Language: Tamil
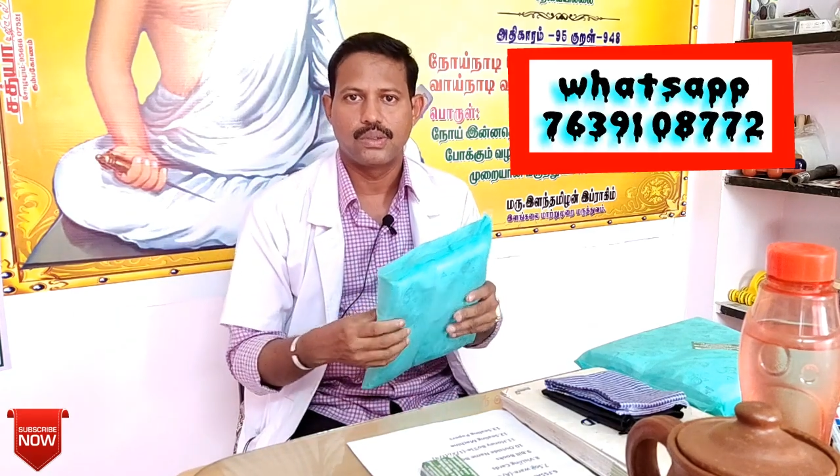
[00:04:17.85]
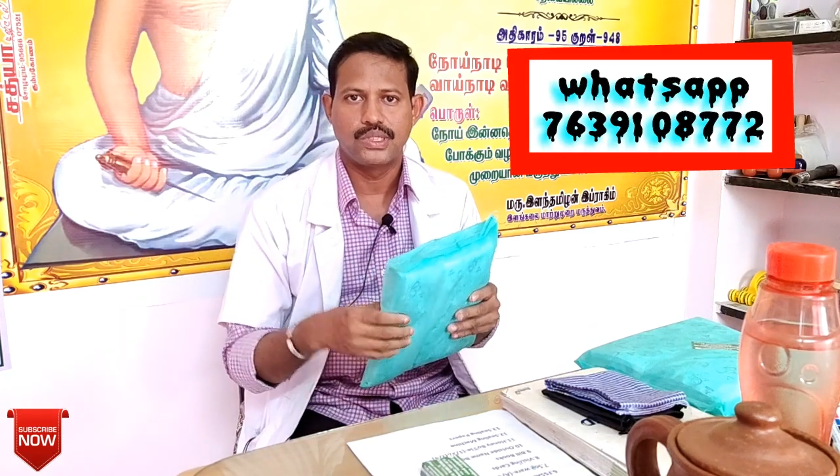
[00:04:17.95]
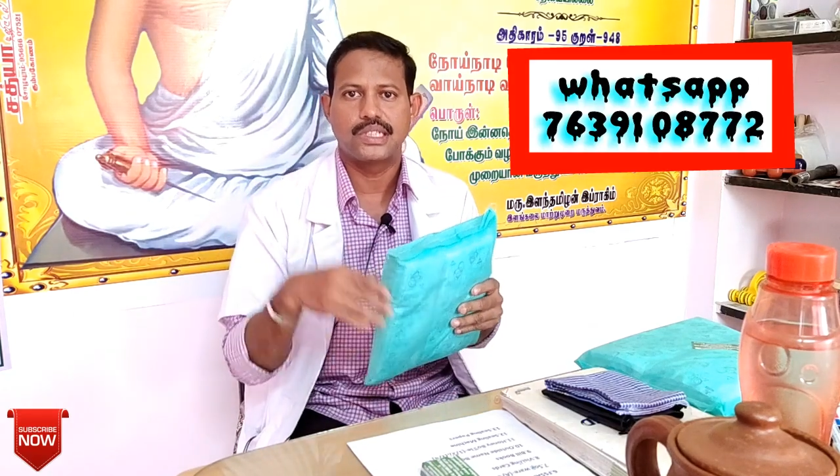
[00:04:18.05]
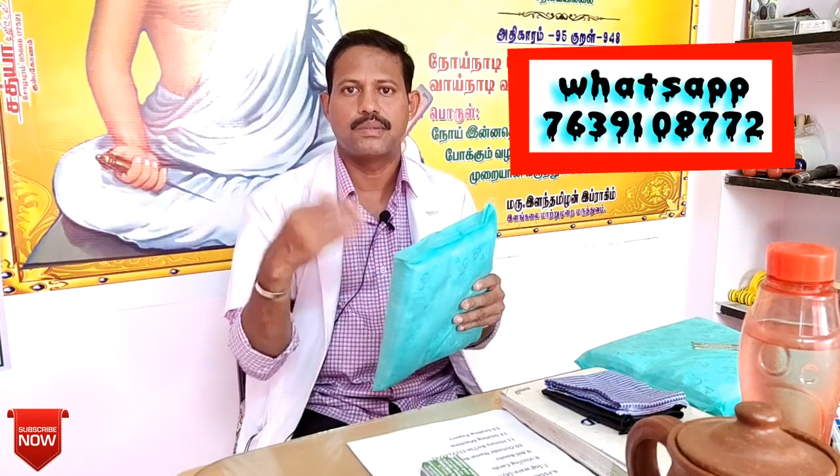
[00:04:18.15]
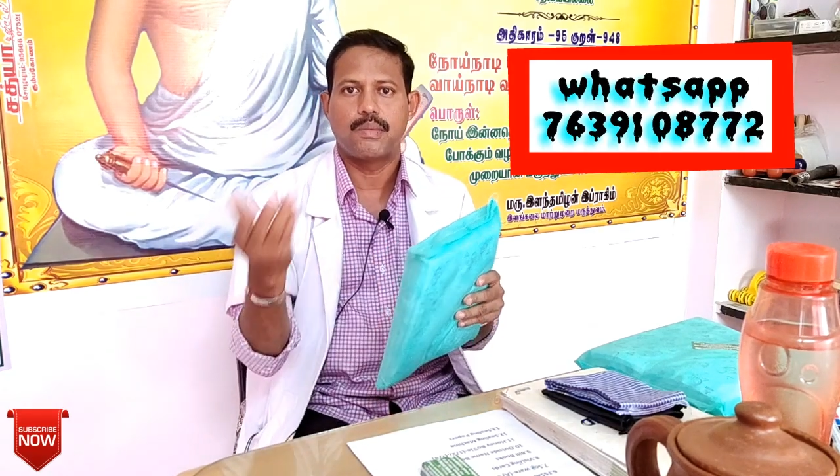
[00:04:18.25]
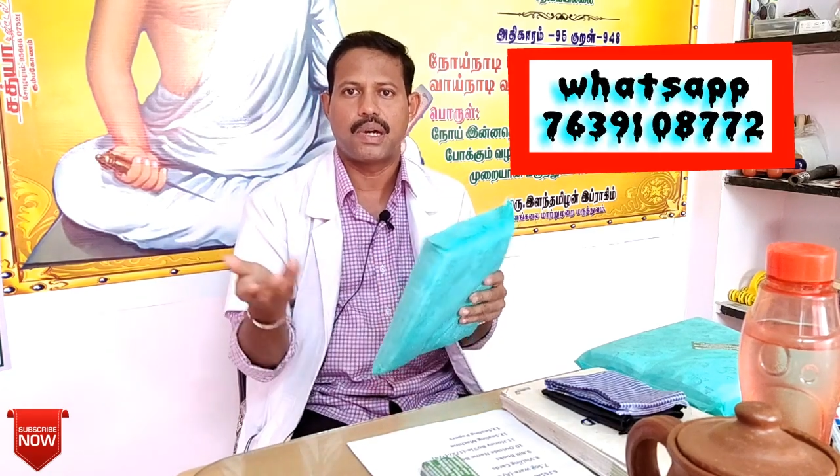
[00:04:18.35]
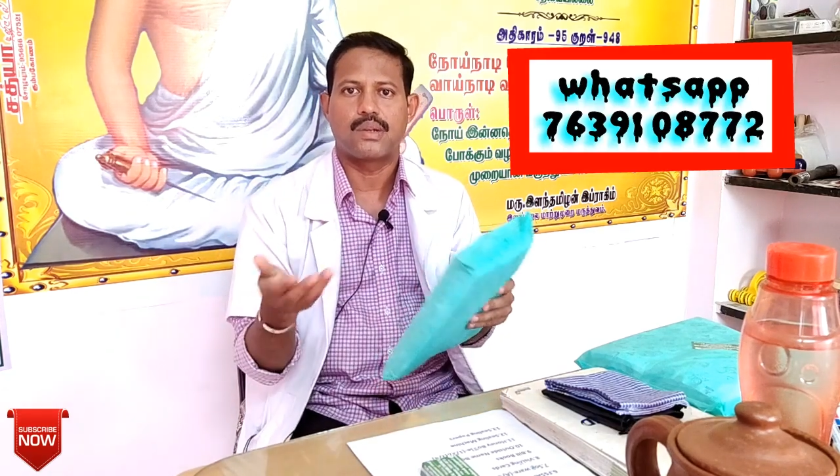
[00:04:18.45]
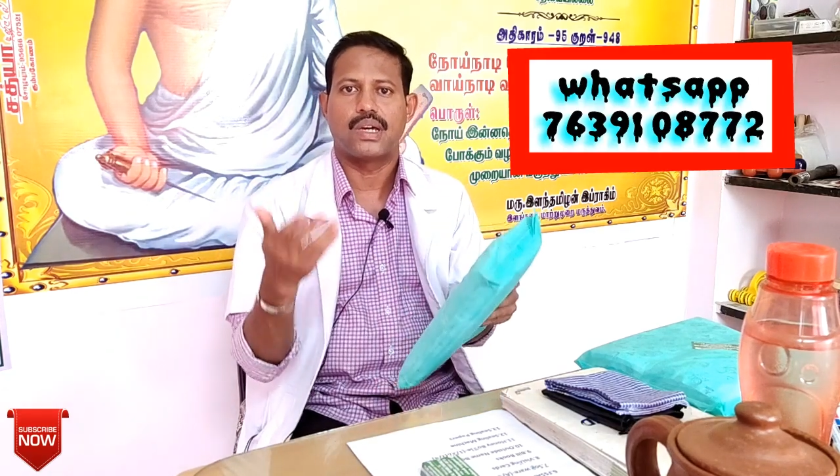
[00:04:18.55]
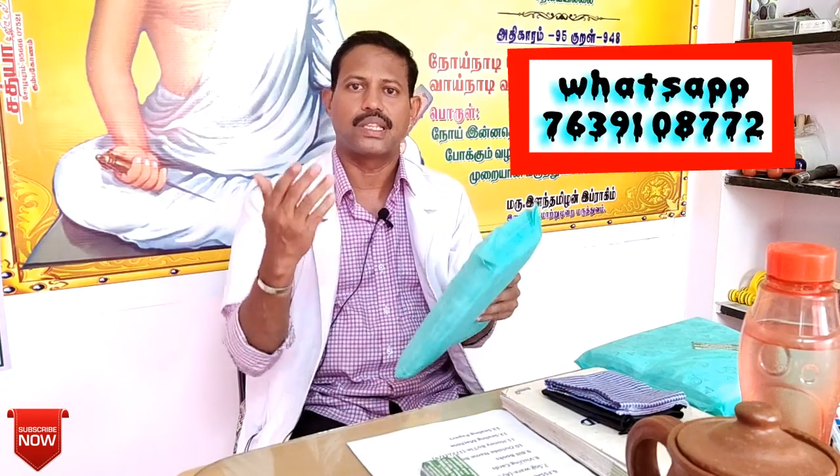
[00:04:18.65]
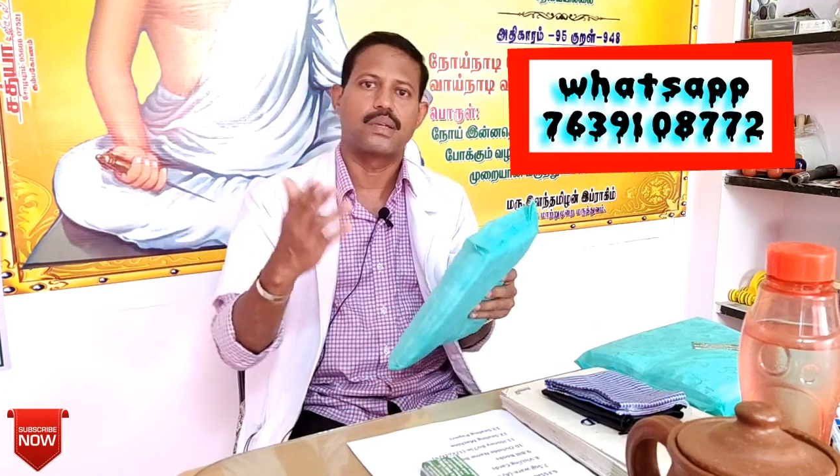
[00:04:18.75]
கொஞ்சம் கொஞ்சமாக
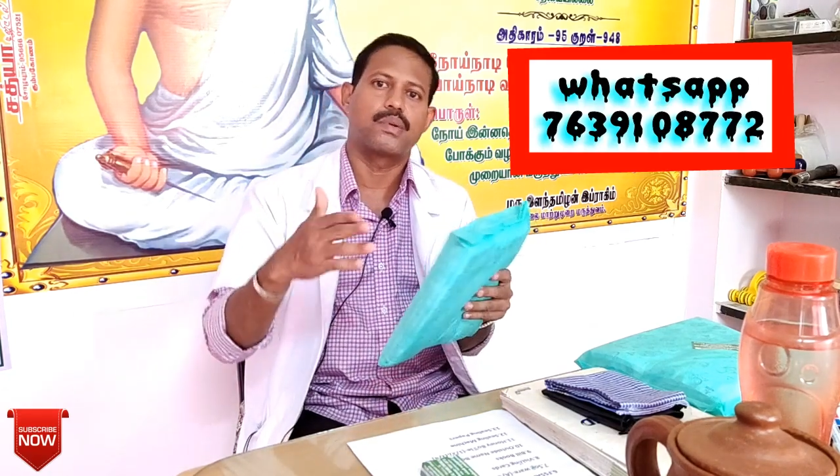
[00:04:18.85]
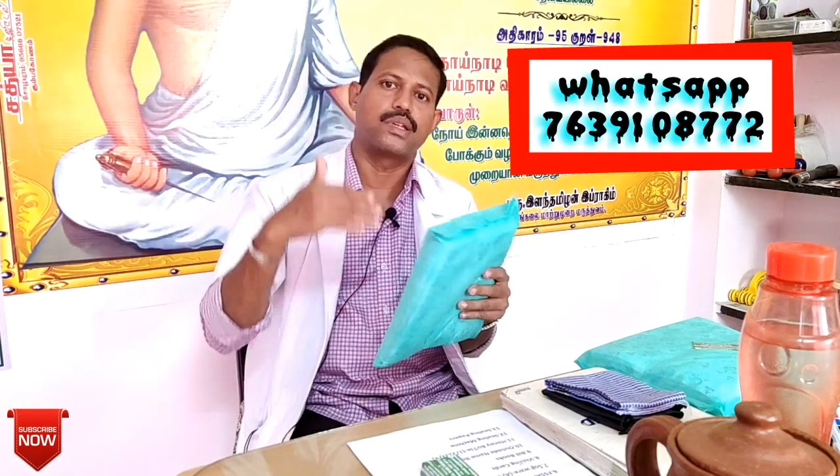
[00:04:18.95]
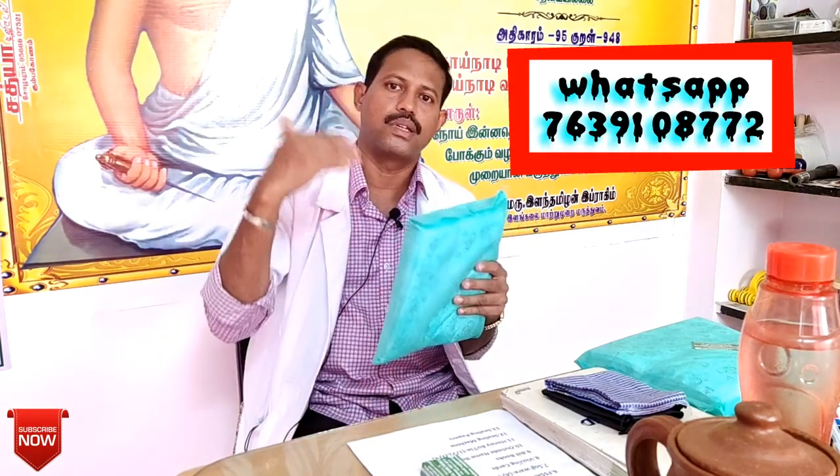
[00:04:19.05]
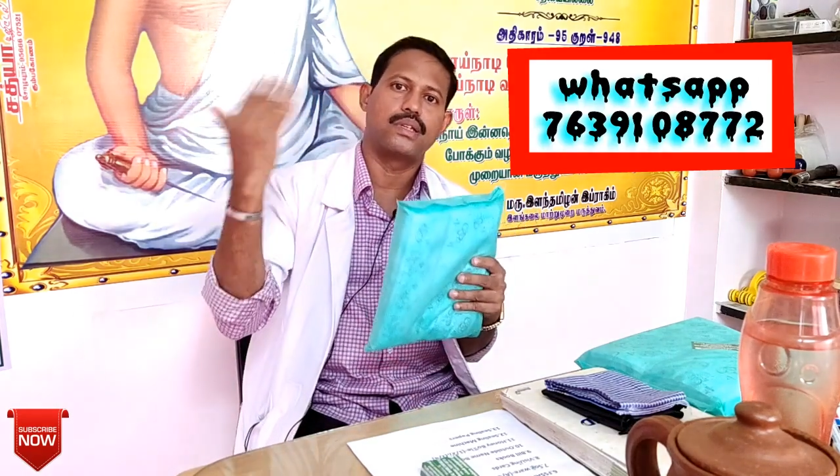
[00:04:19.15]
மாறுவோம் அதுக்கப்புறம்